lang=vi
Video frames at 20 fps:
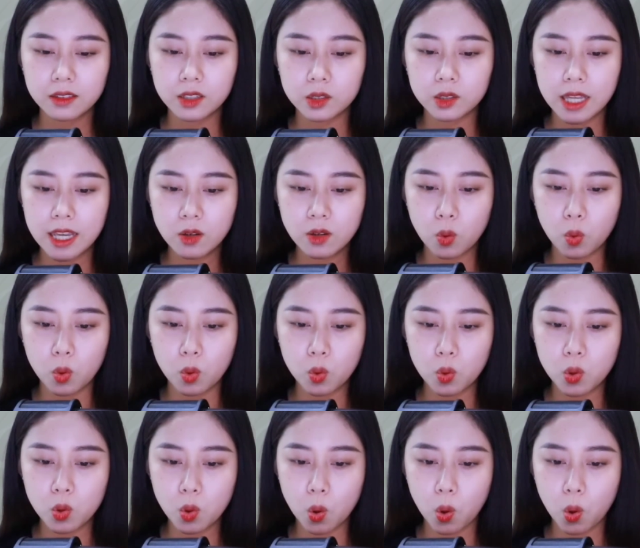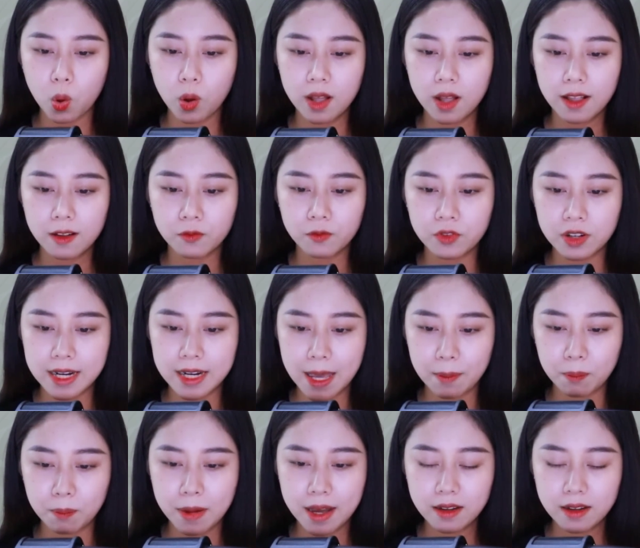Tư thế ngủ của cô vừa
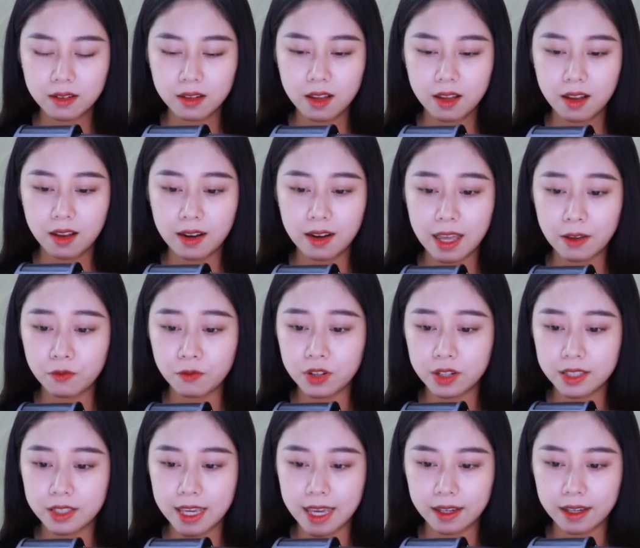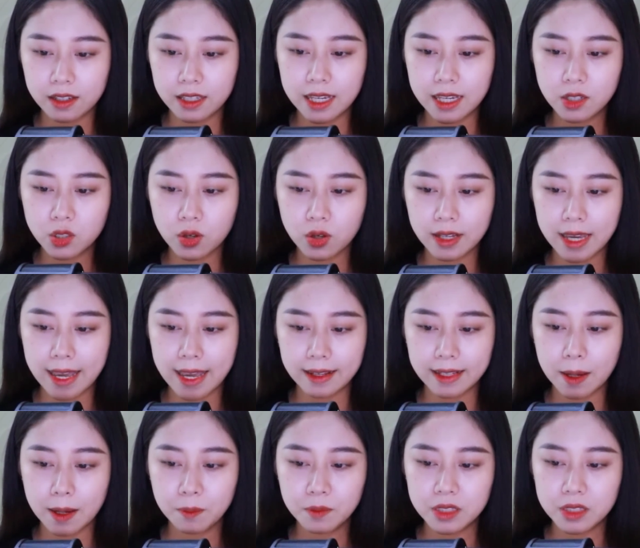đẹp mắt lại vừa dễ khiến cho kẻ
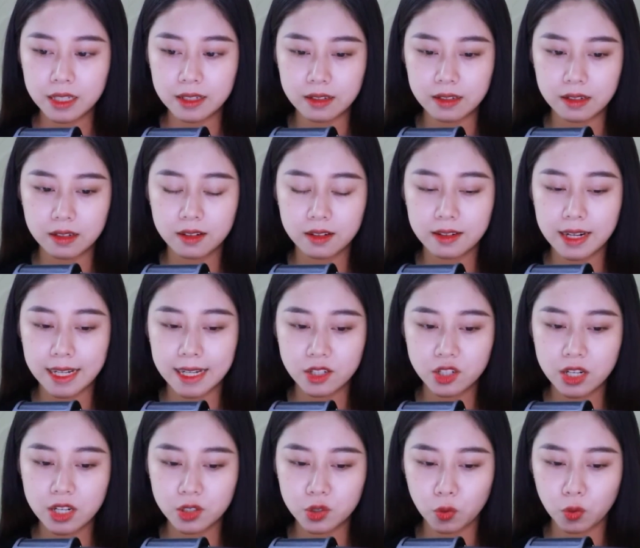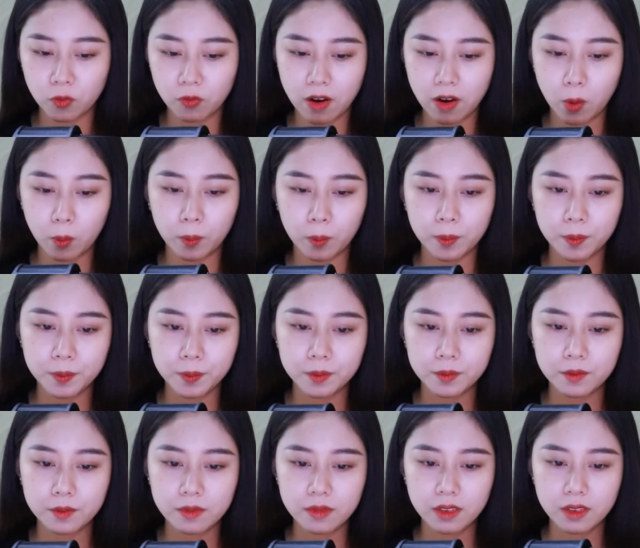ngắm nhìn nảy sinh dục vọng.
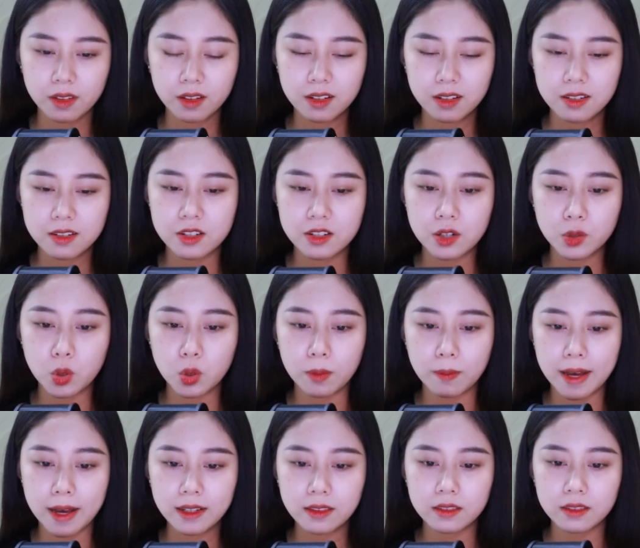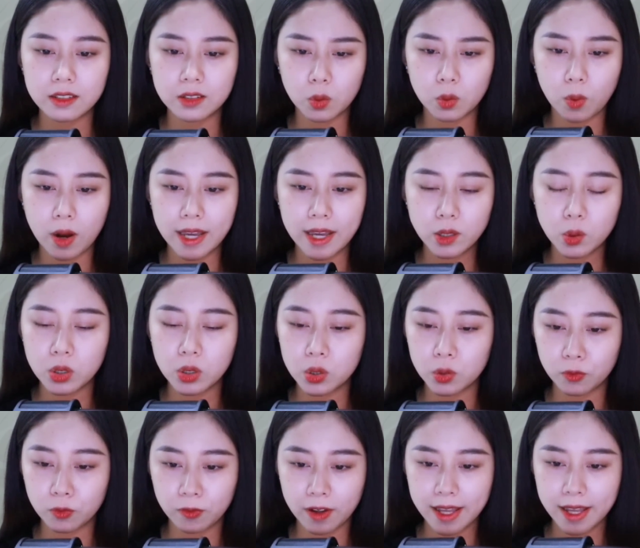Trước đôi mắt tinh quái của
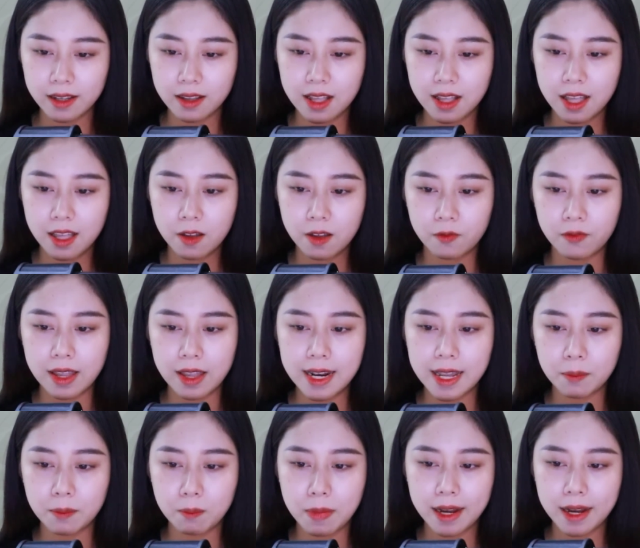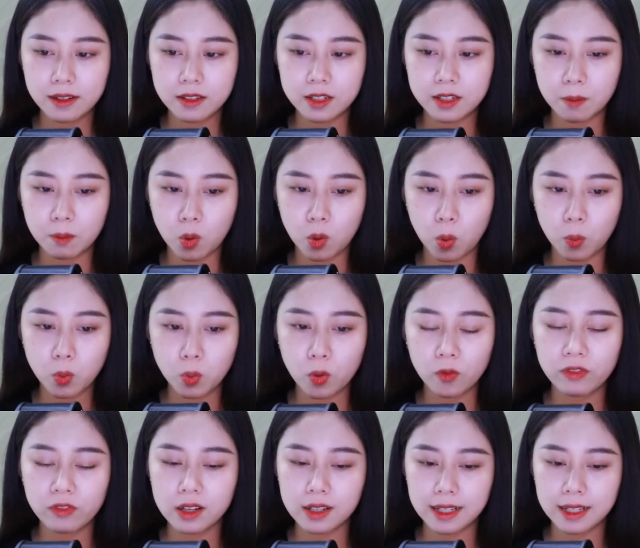Lưu Phát, vẻ lạnh băng trầm ổn
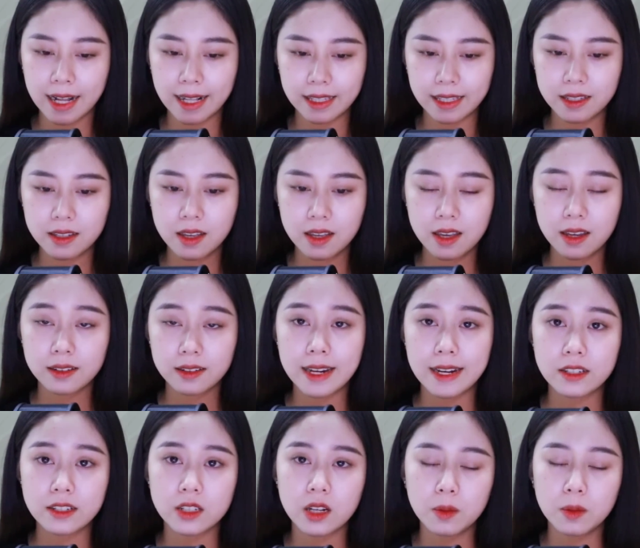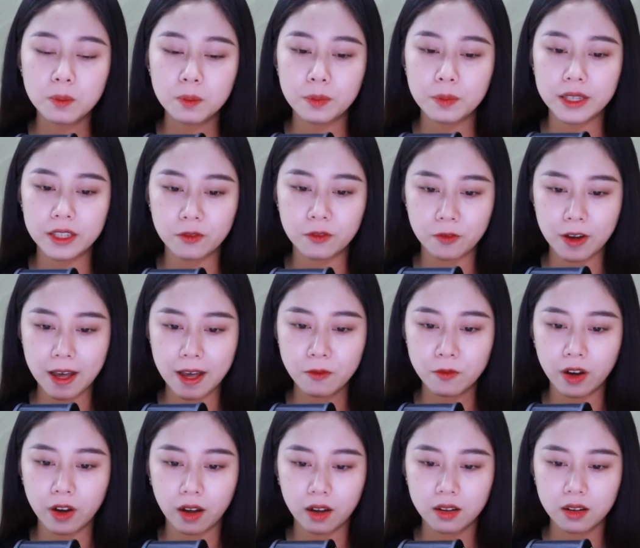của Vương Khải đã sớm bị phá
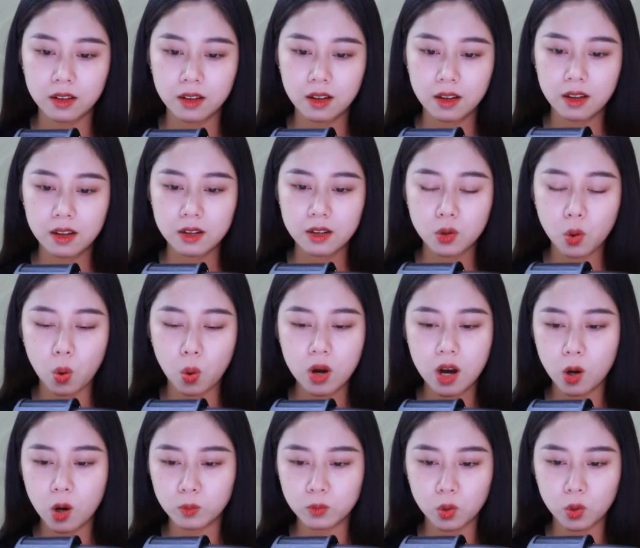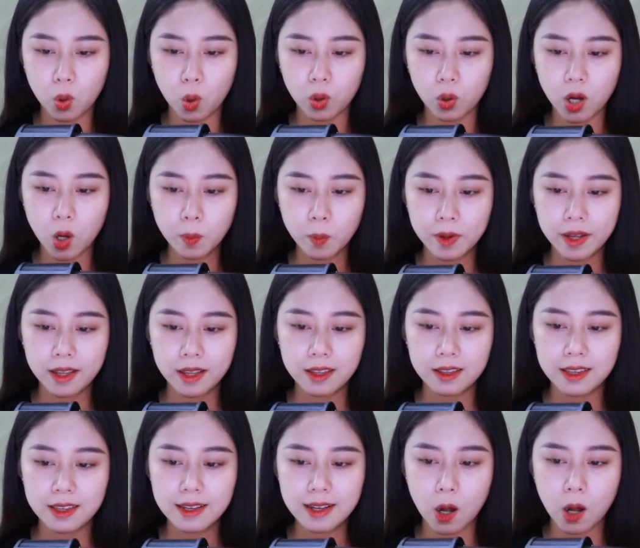vỡ. Cổ Hồng khô khóc,
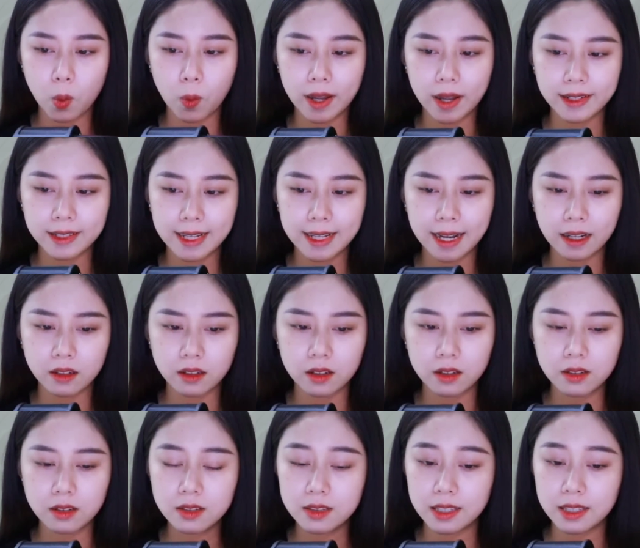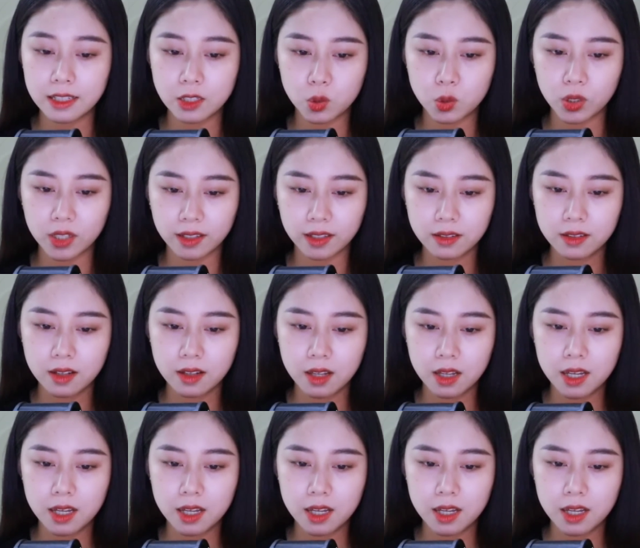yết hầu anh căng cứng dịch chuyển.